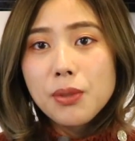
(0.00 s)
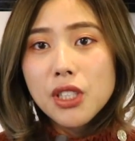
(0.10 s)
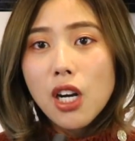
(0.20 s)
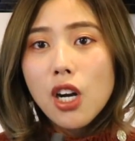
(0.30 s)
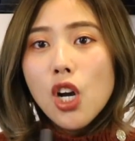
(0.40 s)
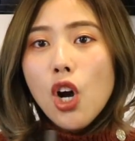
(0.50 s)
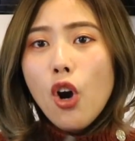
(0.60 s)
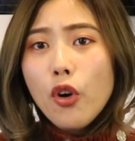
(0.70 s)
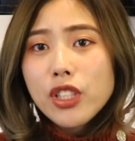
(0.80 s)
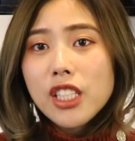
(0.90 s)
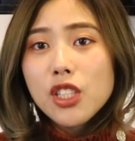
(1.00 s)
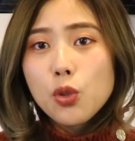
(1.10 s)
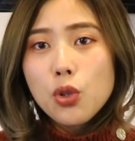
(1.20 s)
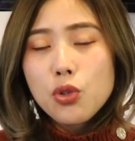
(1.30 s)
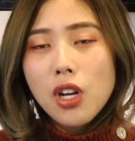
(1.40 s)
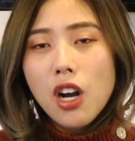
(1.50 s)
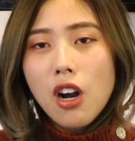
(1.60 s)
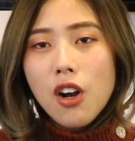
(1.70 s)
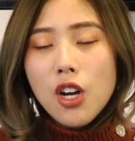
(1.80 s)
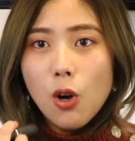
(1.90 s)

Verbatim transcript: 比较厚一点点的润唇膏，